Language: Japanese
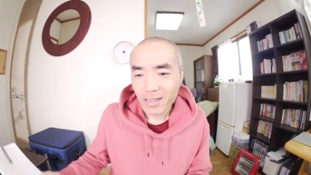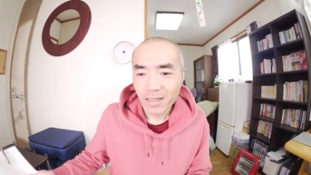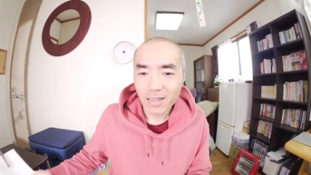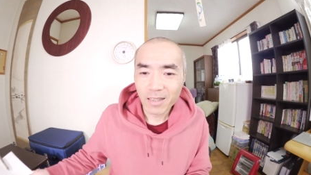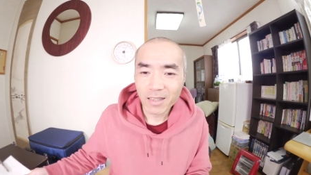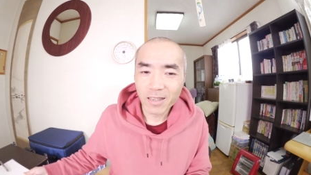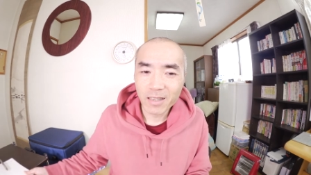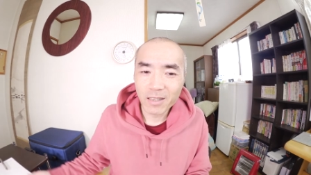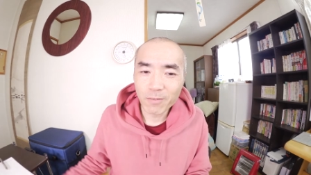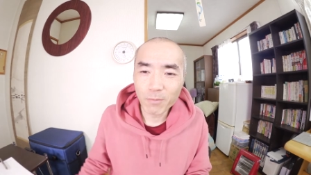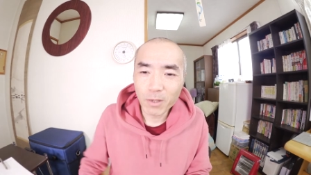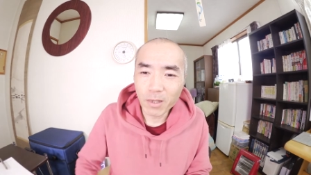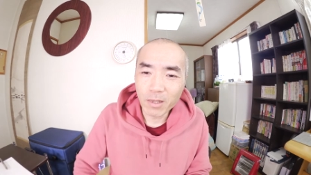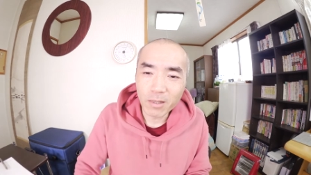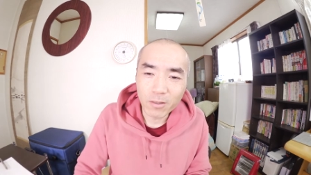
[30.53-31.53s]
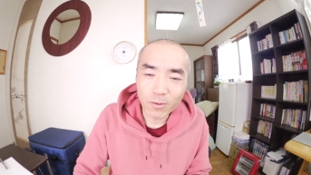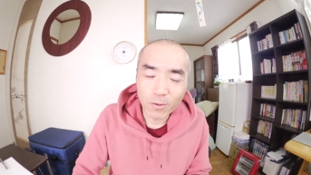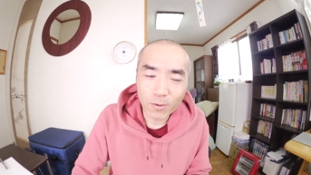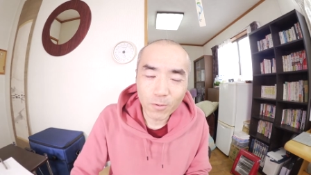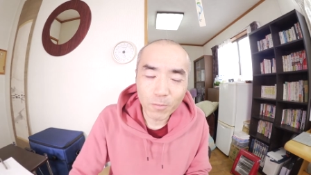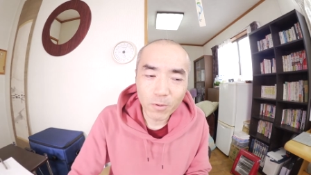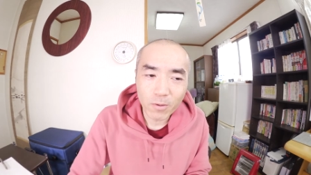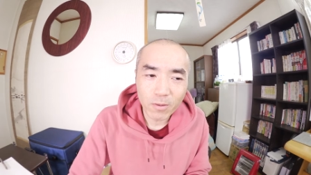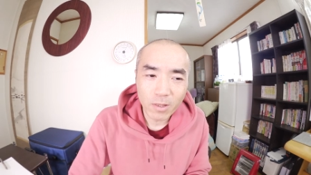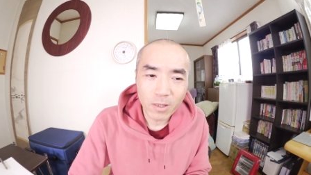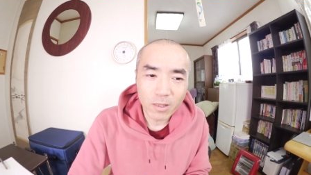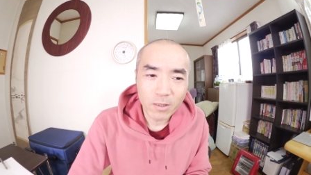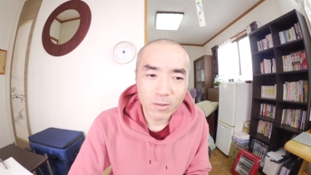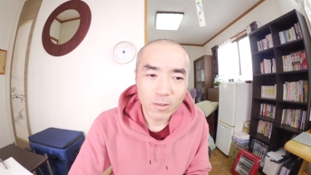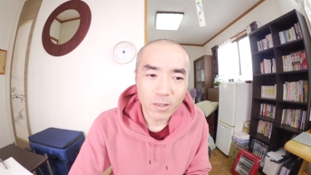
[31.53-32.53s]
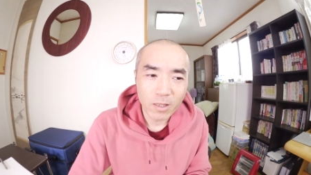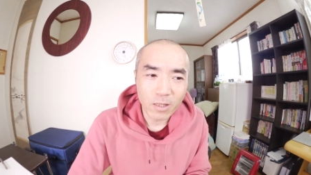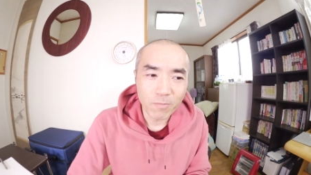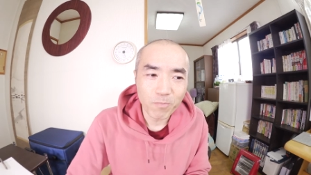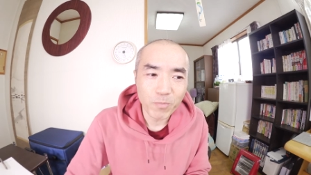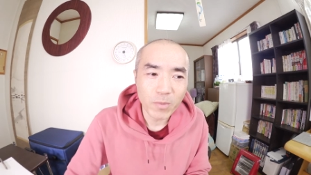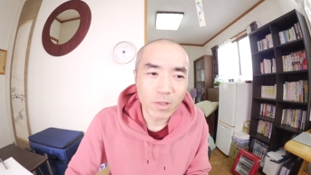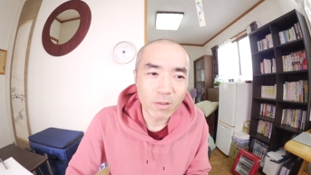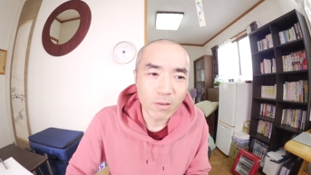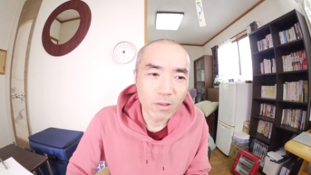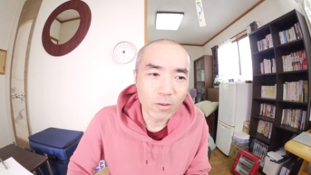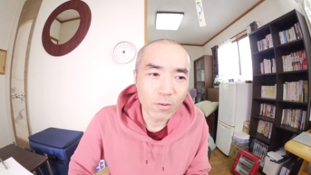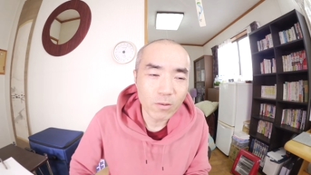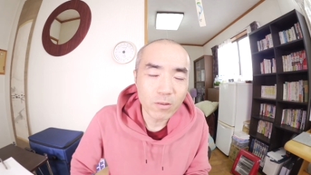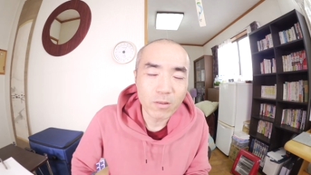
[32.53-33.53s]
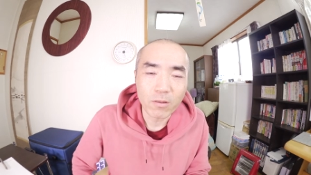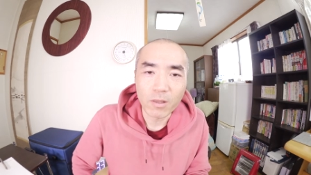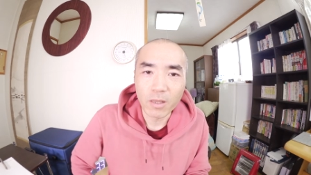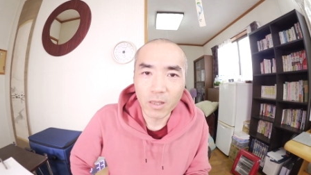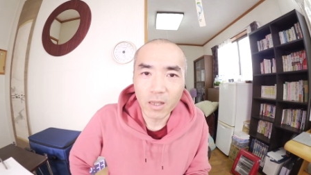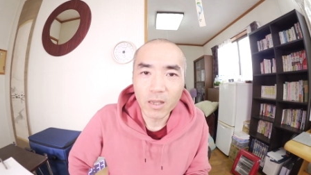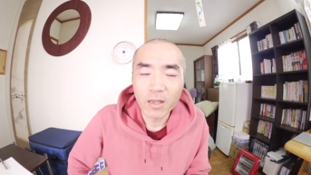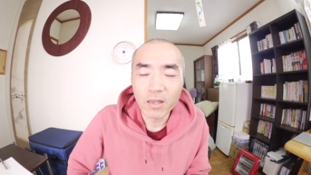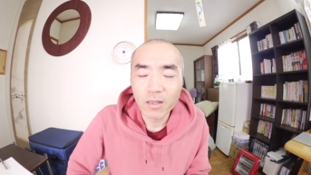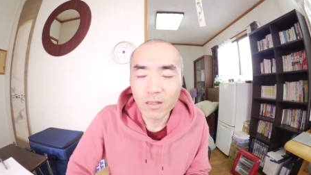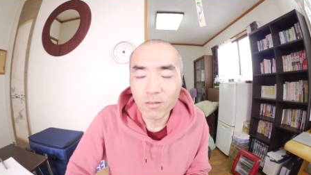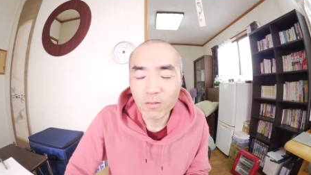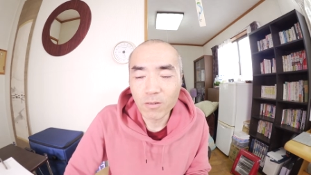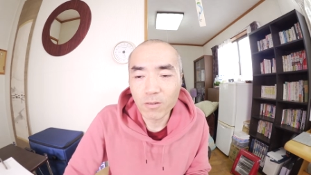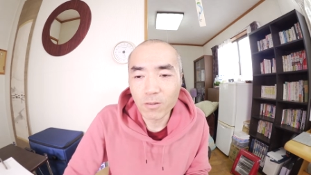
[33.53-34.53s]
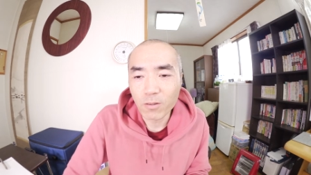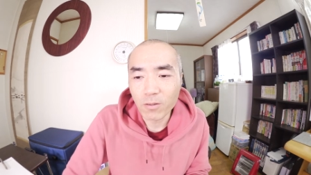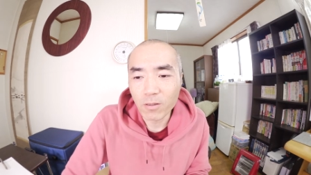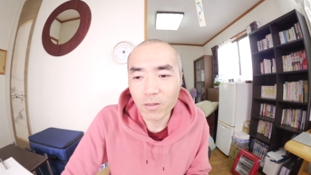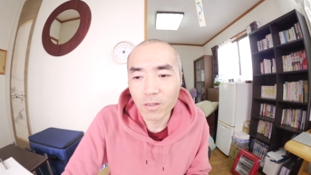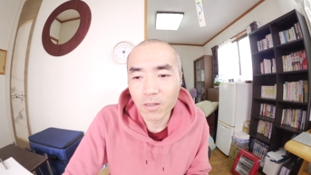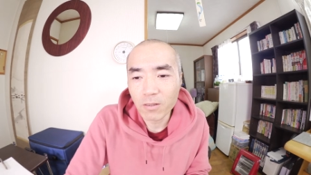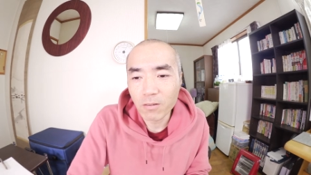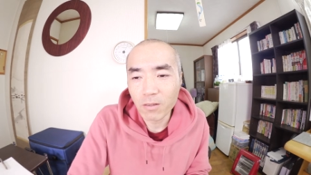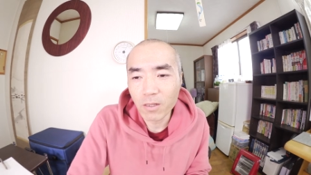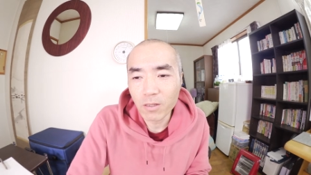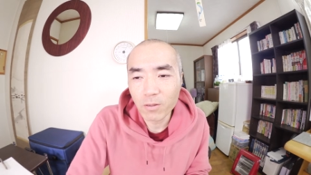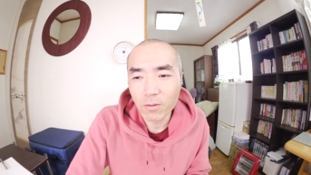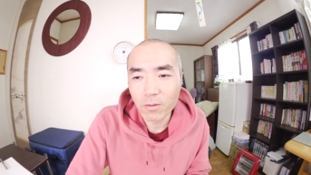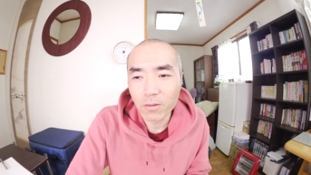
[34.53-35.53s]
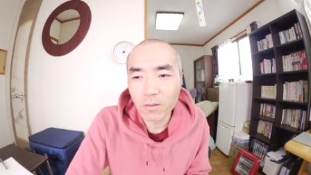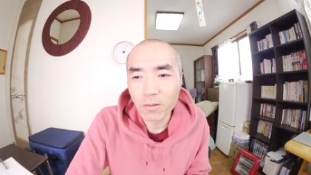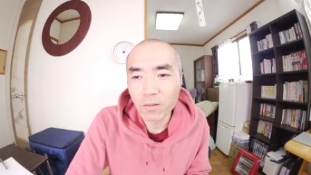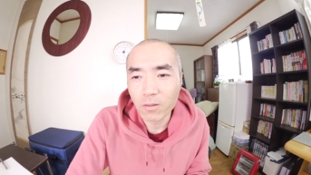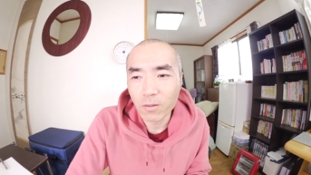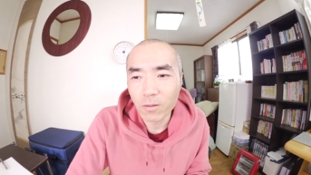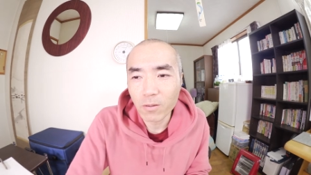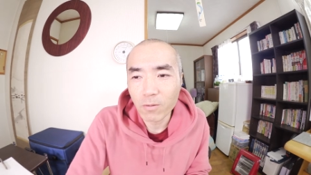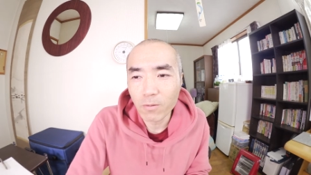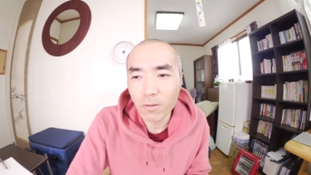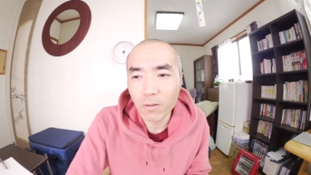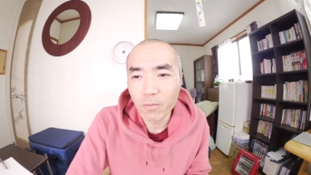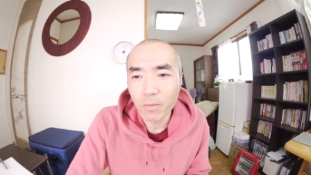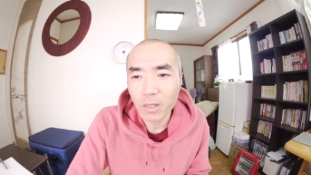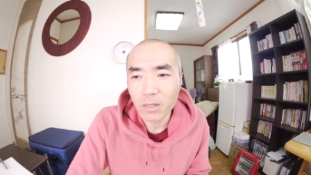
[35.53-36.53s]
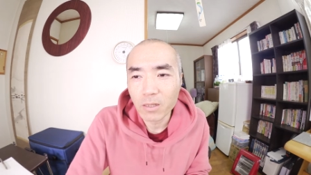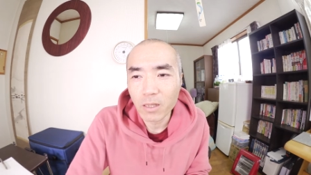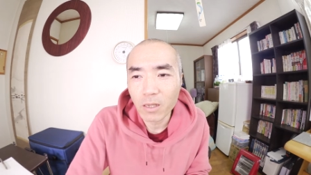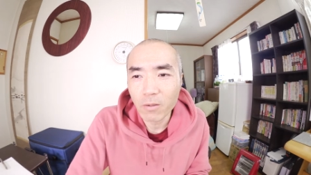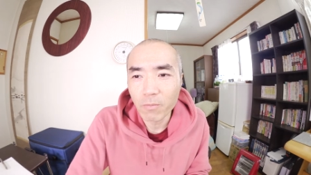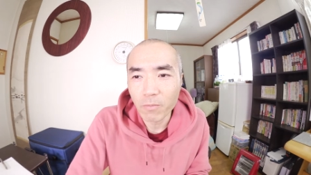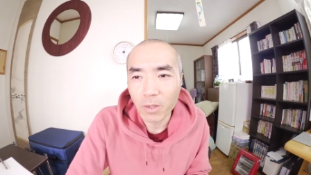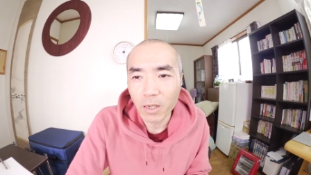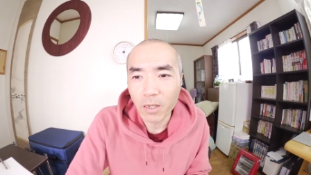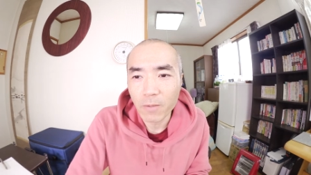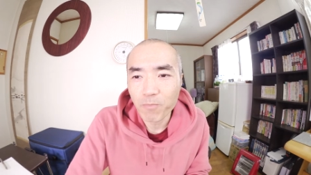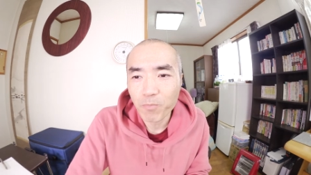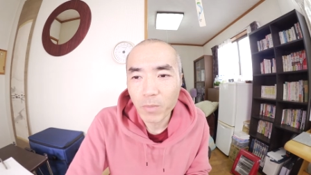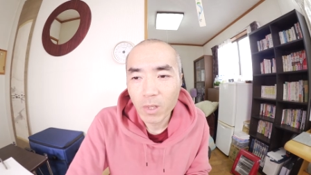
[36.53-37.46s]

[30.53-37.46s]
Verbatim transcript: えー、まあ今日も同じようにヨーグルトだねヨーグルトグリーンヨーグルトをまあ3杯